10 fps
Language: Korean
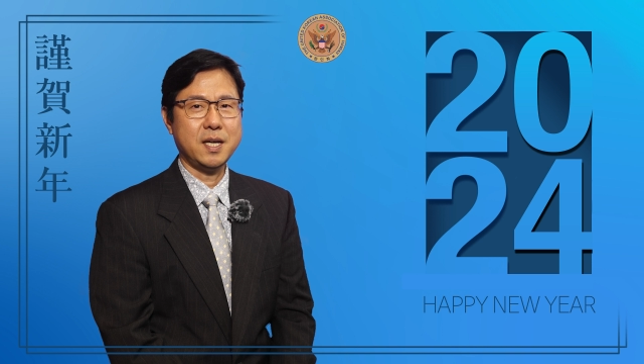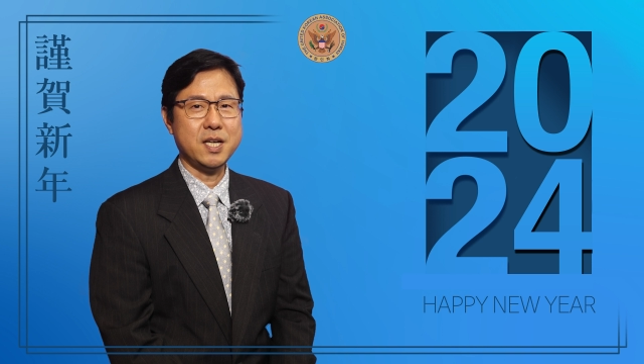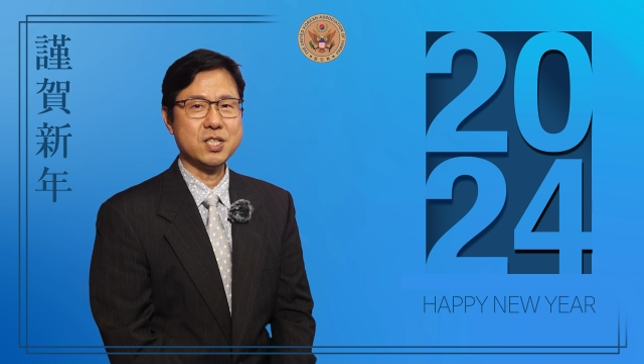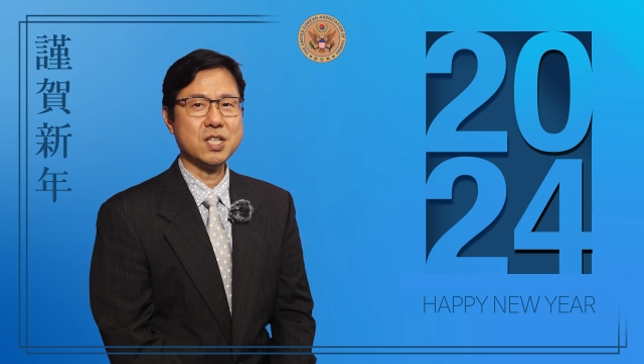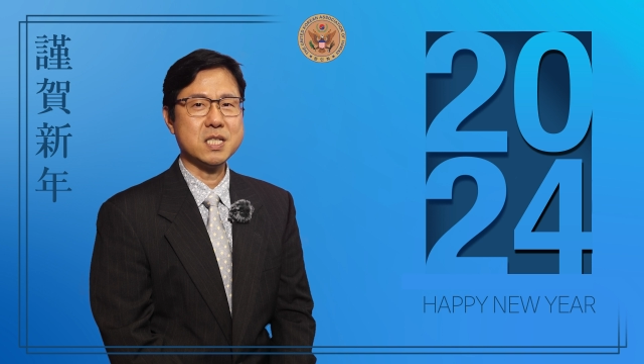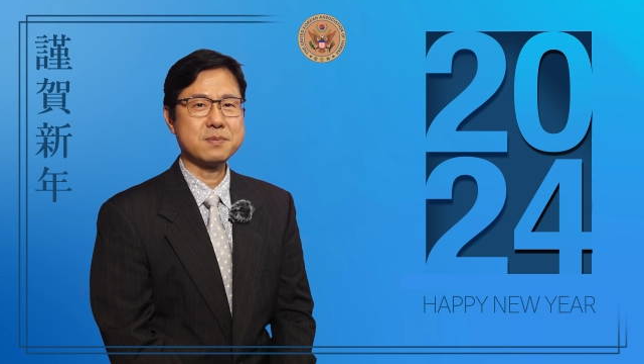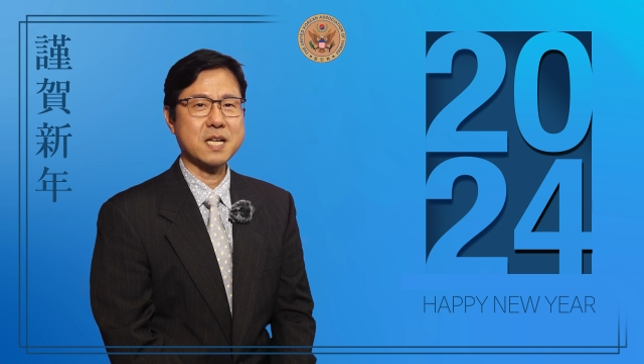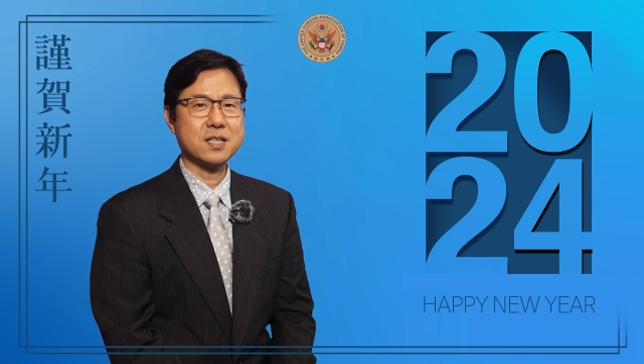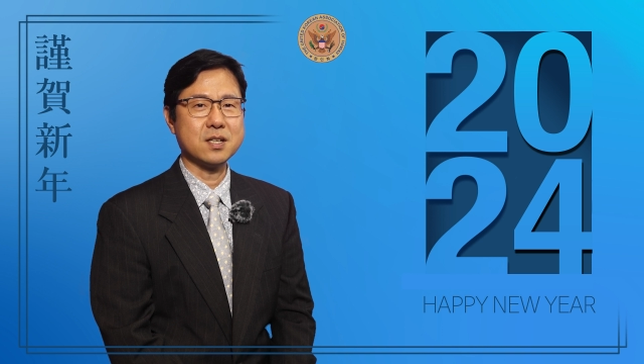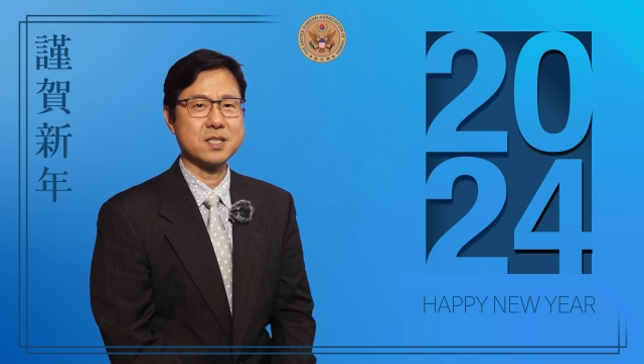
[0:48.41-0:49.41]

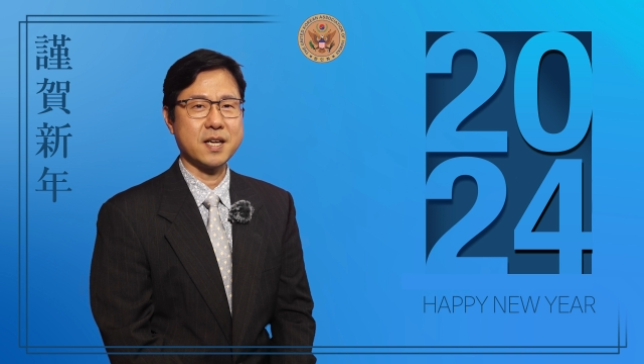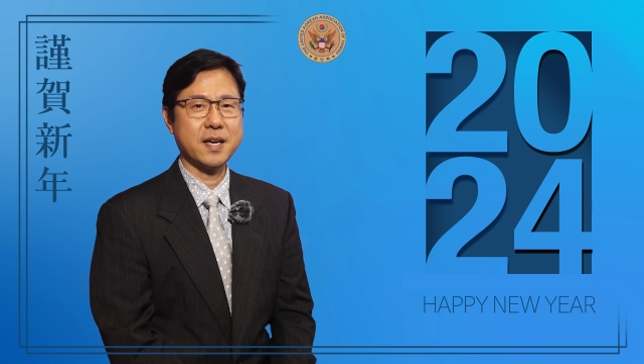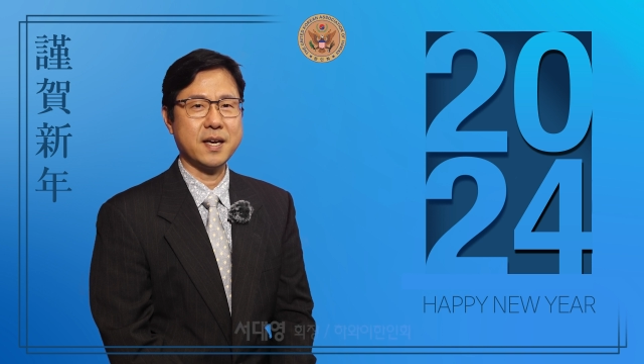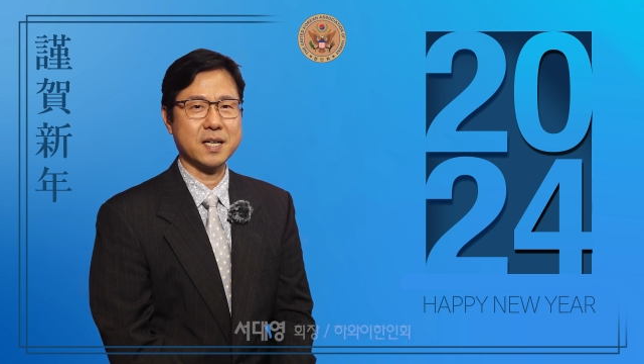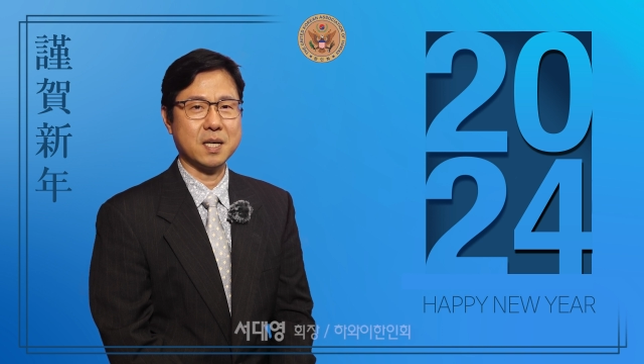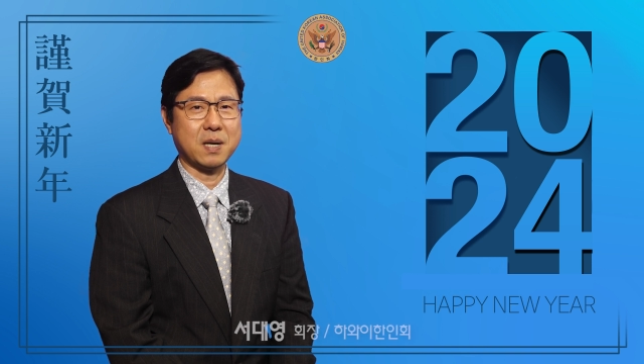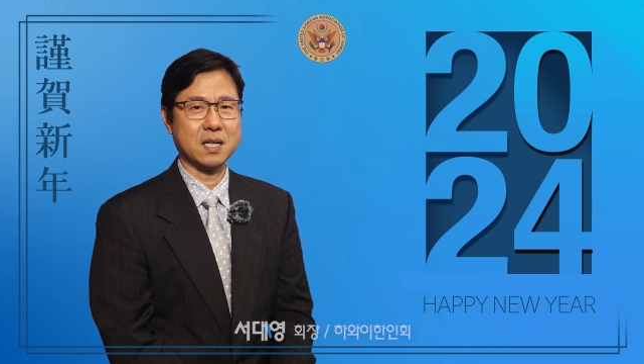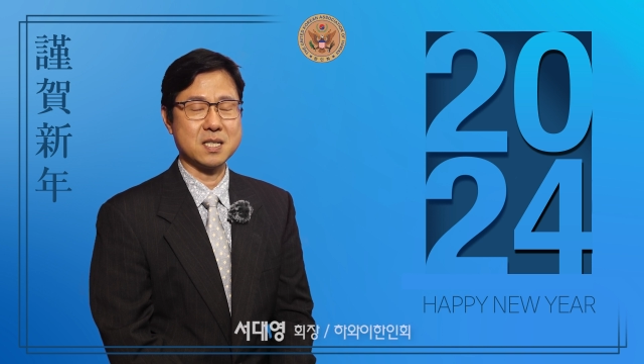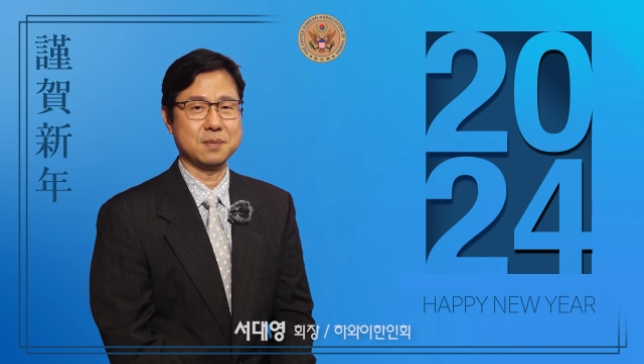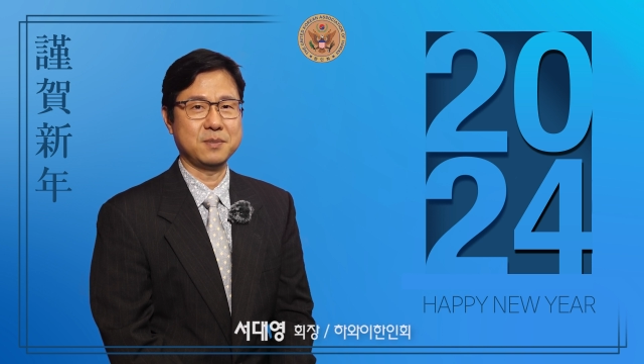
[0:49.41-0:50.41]
2024년 새해가
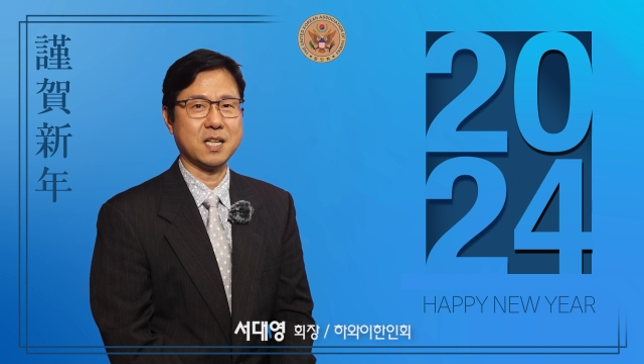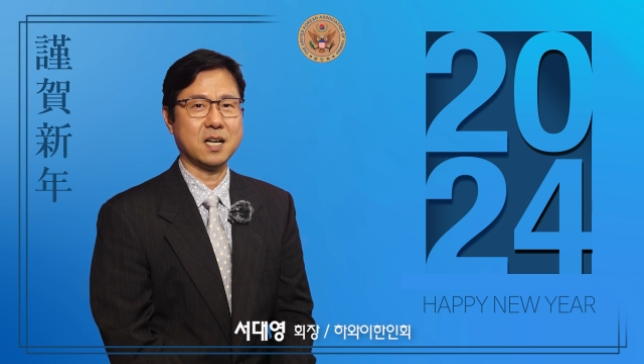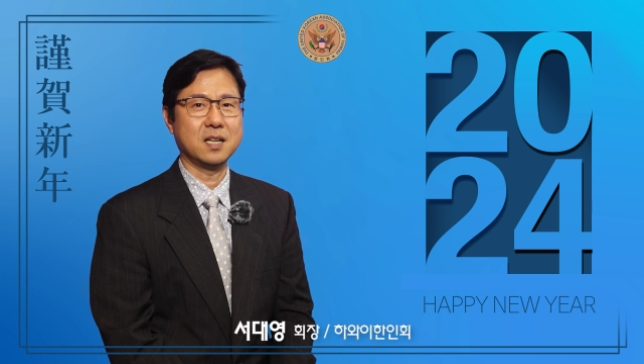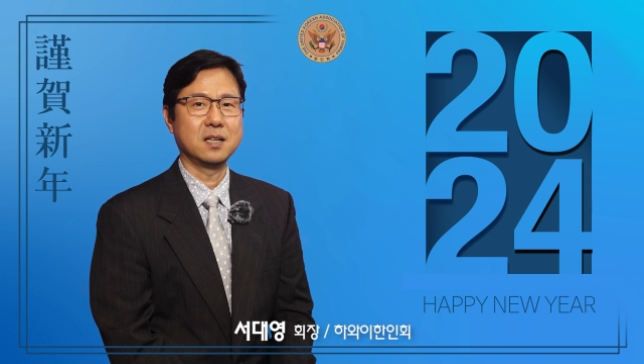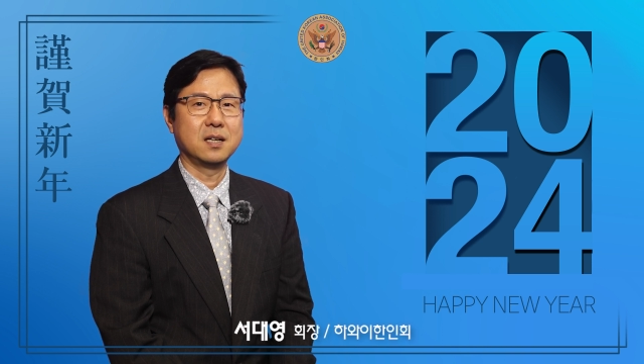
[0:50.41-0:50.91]
밝았습니다.